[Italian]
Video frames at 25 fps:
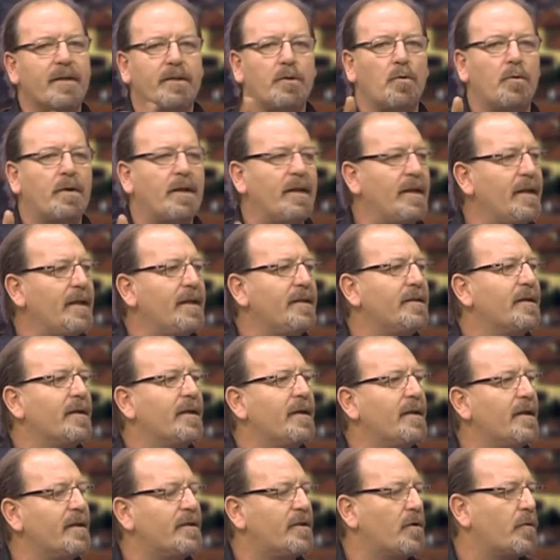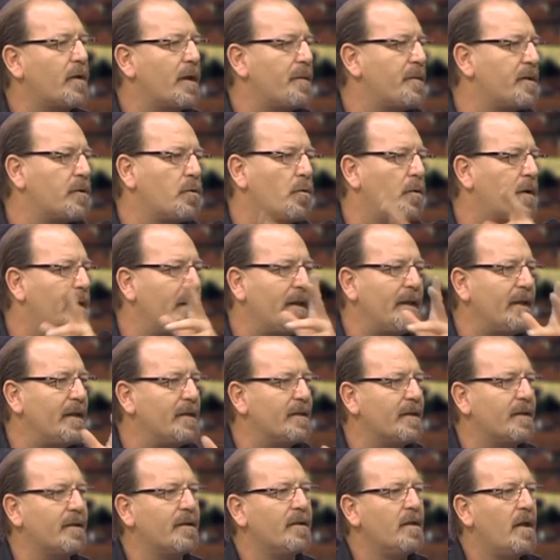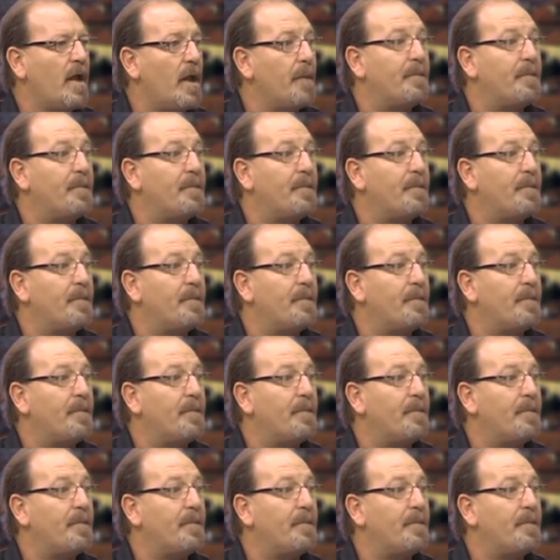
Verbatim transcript: di Euclide, i teoremi di Euclide,